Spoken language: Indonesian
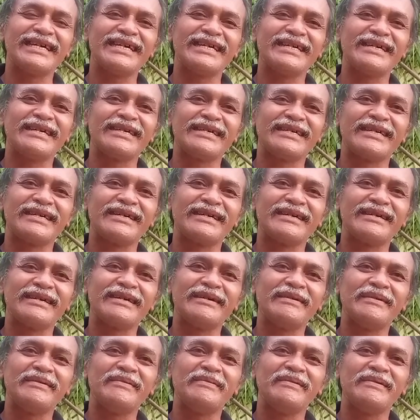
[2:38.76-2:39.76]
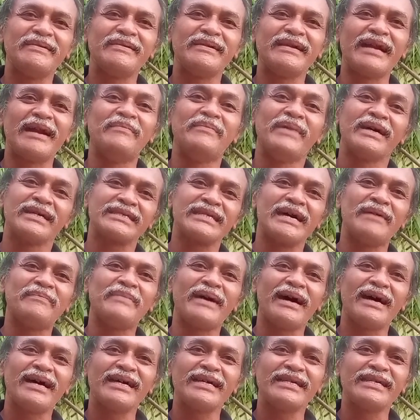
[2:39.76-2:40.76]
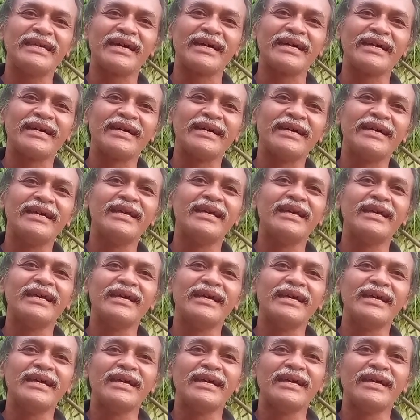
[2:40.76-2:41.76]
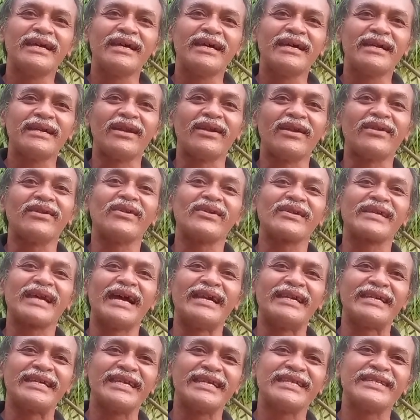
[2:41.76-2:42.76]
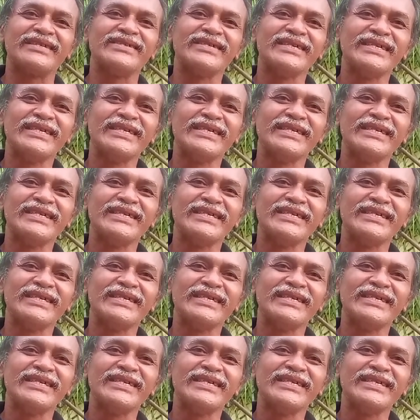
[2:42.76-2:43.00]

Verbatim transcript: uh, nambah sampah yang non organik itu